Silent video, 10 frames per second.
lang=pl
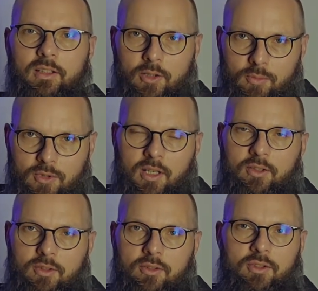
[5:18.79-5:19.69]
i
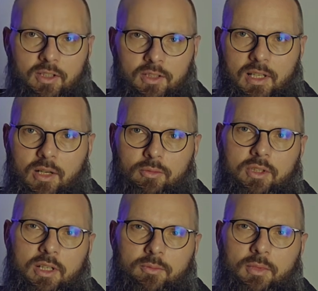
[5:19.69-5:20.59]
przeżyć i cały
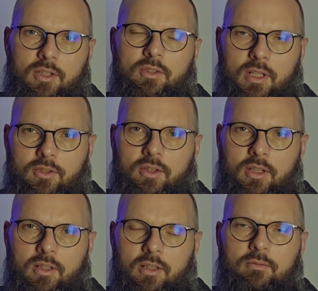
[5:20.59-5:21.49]
czas mieć
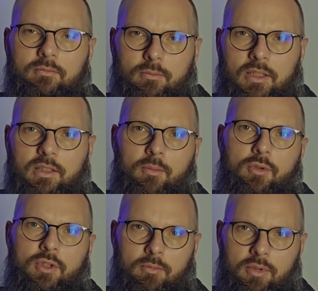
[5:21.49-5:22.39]
nadzieję. Matka
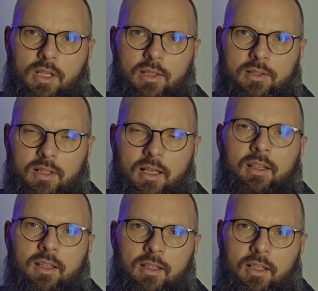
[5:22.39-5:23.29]
Boża bolesna,
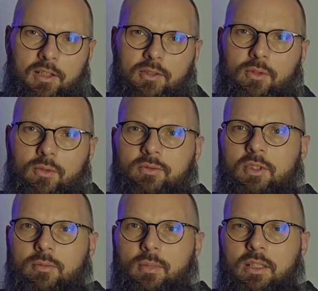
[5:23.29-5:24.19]
ale jest to
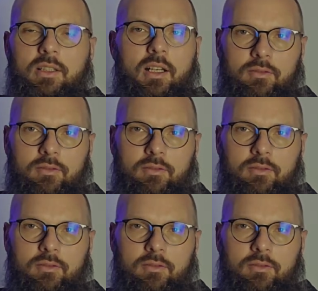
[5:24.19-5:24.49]
również matka